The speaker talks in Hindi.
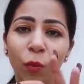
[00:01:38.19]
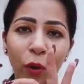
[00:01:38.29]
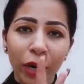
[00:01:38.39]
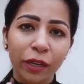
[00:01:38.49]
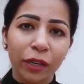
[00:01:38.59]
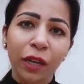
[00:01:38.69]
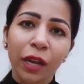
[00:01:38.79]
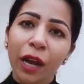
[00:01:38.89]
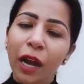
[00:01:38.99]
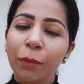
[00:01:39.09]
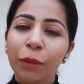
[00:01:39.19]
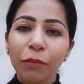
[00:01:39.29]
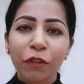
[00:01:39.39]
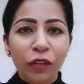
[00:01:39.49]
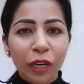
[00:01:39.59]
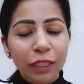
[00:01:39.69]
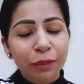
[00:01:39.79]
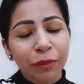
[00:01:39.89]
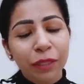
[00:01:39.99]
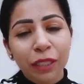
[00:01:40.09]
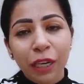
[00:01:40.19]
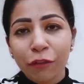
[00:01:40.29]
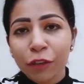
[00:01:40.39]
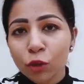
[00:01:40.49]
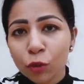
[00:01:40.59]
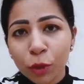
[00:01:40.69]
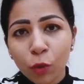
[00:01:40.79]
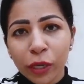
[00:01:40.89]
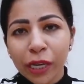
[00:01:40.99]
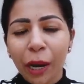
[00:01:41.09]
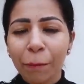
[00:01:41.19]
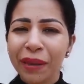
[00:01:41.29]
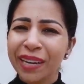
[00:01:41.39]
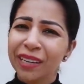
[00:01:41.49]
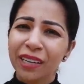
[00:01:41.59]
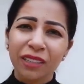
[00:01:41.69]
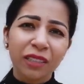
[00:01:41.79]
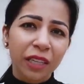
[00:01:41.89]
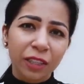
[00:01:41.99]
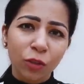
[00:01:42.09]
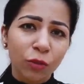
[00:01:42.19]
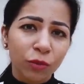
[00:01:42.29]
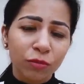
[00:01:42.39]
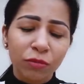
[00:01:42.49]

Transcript: वंडर आपके मेप्टास्पर्स या फिर जो भी गोलियाँ आप पेन किलर्स लेते हो